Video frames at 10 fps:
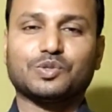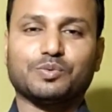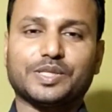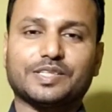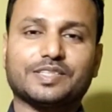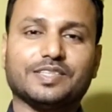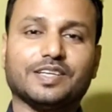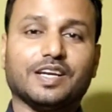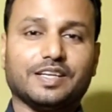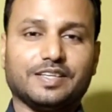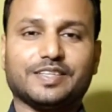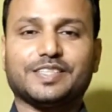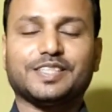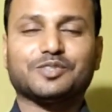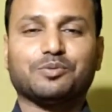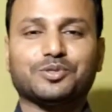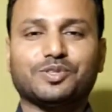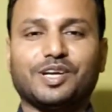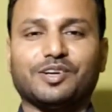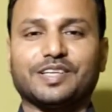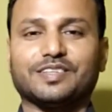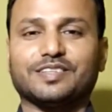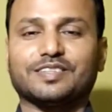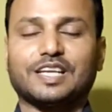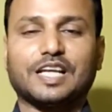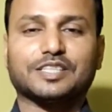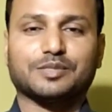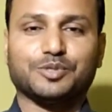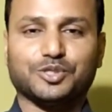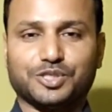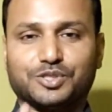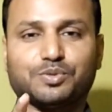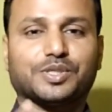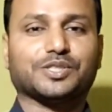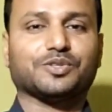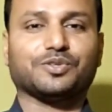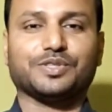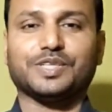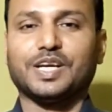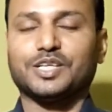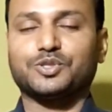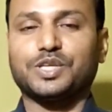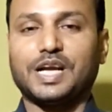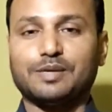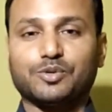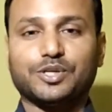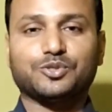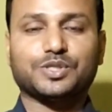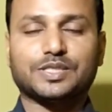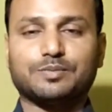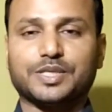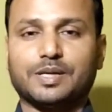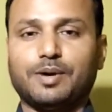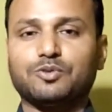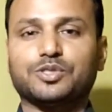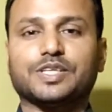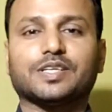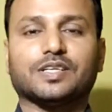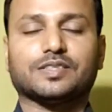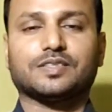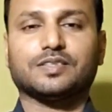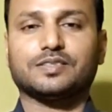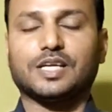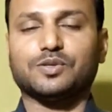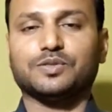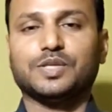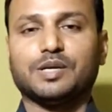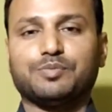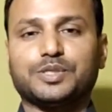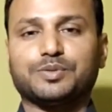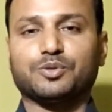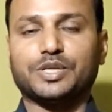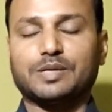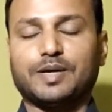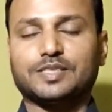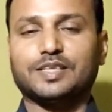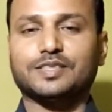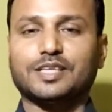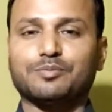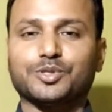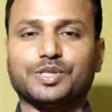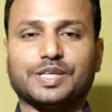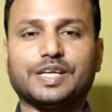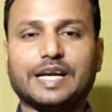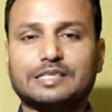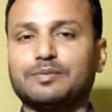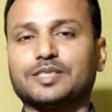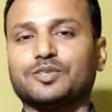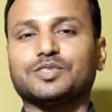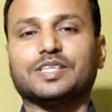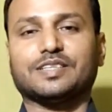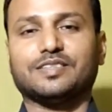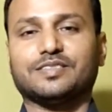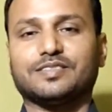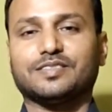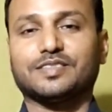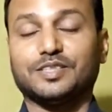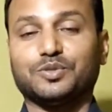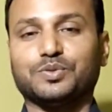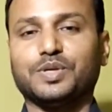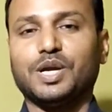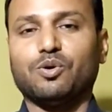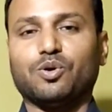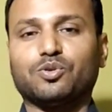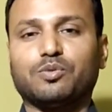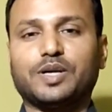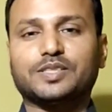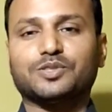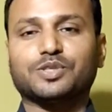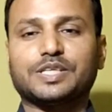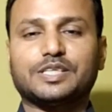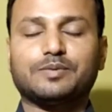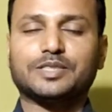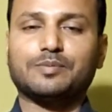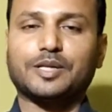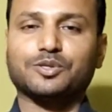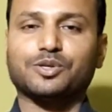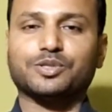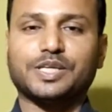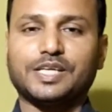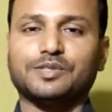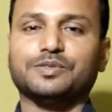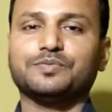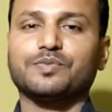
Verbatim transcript: তোমাদের কি ইংরেজি নিয়ে সমস্যা হয় তাহলে আজকের ভিডিওটি তোমাদের জন্যই টুডে আই এম গোয়িং টু সে সামথিং অ্যাবাউট ইংলিশ জানো পৃথিবীতে অনেক ভাষা আছে তার মধ্যে একটি ভাষা হচ্ছে ইংলিশ কিন্তু অন্য ভাষার সঙ্গে ইংরেজি ভাষা পার্থক্য কোথায় জানো